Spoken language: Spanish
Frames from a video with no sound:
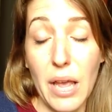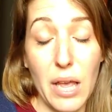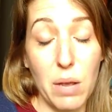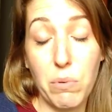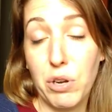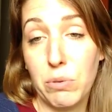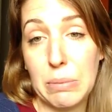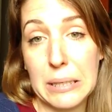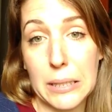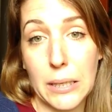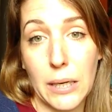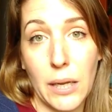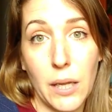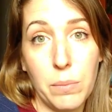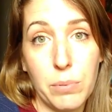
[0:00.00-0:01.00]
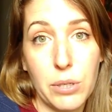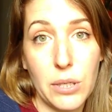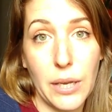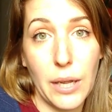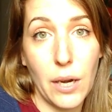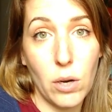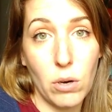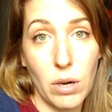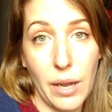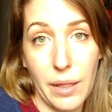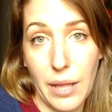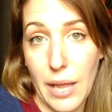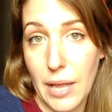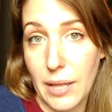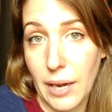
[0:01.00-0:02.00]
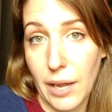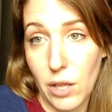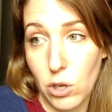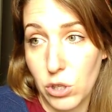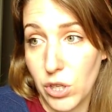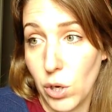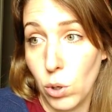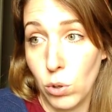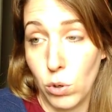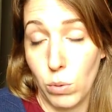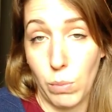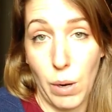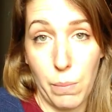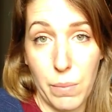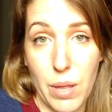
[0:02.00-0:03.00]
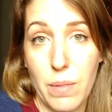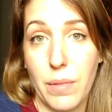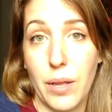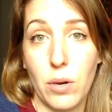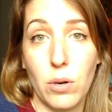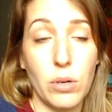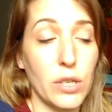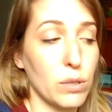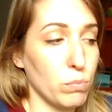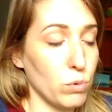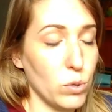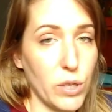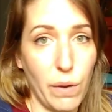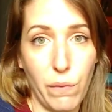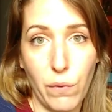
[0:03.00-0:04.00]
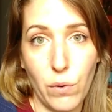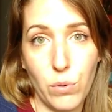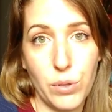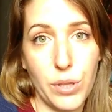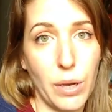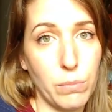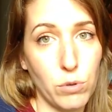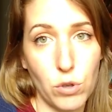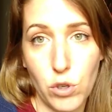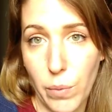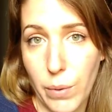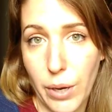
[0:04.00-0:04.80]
Y bueno, más que nada pues seguir con la dieta que yo sigo normalmente, ¿no? Que es mucha fruta, mucha